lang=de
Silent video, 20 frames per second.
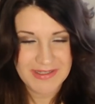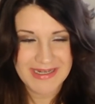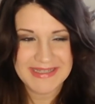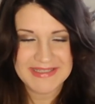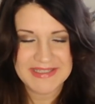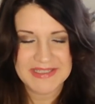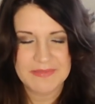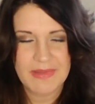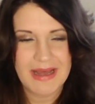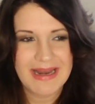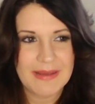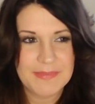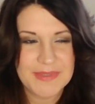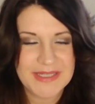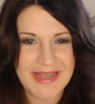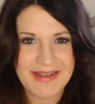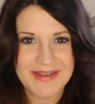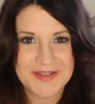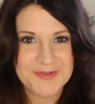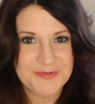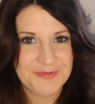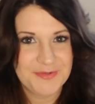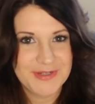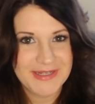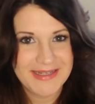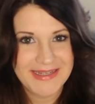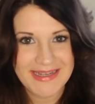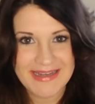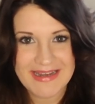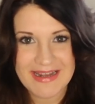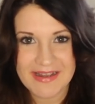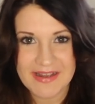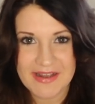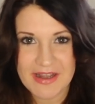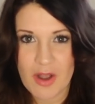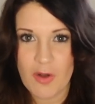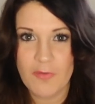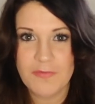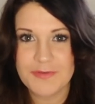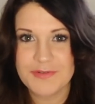Die letzten Male habe ich eigentlich nur für die Kinder
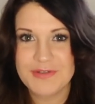gekauft.